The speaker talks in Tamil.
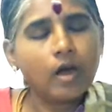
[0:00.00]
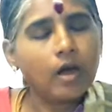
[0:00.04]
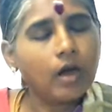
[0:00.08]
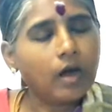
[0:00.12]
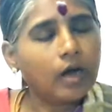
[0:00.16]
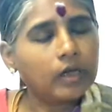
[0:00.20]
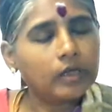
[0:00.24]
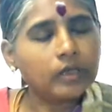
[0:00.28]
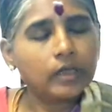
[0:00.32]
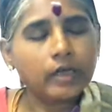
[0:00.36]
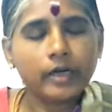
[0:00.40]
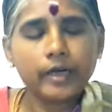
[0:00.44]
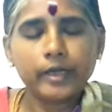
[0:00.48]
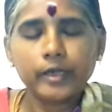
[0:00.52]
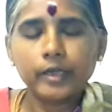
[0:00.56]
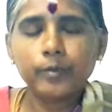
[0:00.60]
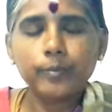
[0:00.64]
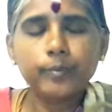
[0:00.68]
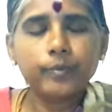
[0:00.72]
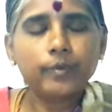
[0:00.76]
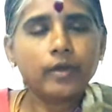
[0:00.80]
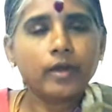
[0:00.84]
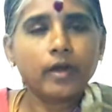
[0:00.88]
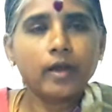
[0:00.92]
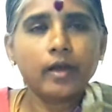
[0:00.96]
அந்த
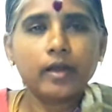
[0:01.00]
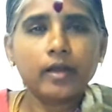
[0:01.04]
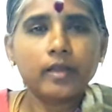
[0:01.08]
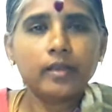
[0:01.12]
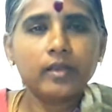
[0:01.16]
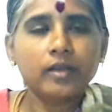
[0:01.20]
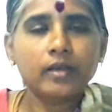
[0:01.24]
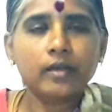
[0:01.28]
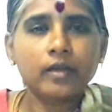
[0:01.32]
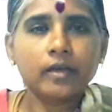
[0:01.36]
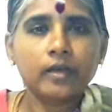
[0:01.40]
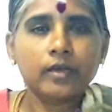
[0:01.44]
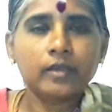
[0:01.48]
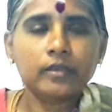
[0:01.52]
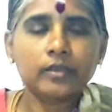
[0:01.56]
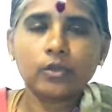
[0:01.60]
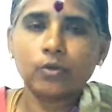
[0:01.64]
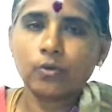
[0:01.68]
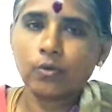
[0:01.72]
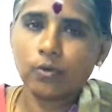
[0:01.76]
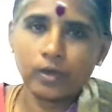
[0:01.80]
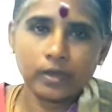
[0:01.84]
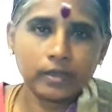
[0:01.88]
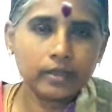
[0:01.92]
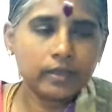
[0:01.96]
அரிப்புனால் அதுங்க அந்த
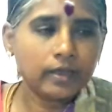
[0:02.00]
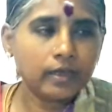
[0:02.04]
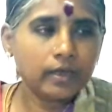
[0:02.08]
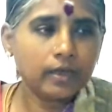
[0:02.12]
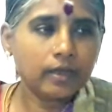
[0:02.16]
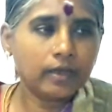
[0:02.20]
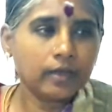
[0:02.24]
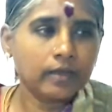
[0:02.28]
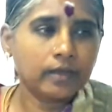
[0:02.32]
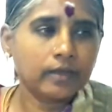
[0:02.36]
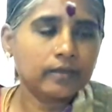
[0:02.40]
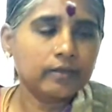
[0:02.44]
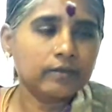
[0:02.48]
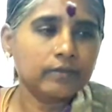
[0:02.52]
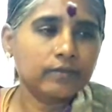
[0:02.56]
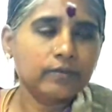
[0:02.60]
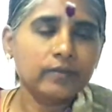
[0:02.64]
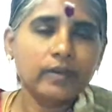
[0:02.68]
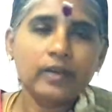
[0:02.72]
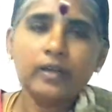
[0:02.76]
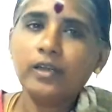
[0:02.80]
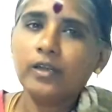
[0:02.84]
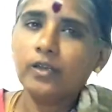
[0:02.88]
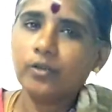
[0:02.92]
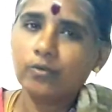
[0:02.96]
குழந்தைங்க
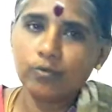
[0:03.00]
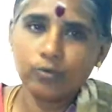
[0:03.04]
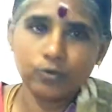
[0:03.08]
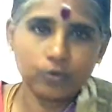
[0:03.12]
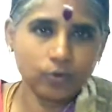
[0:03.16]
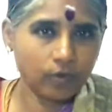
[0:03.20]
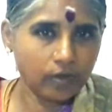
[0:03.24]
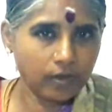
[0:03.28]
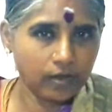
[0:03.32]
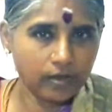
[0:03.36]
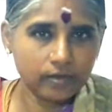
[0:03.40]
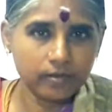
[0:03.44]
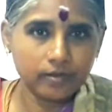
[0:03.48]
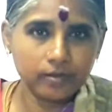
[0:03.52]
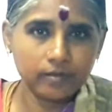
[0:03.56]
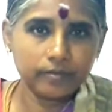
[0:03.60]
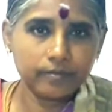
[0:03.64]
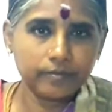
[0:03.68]
வெளியும் சொல்லாது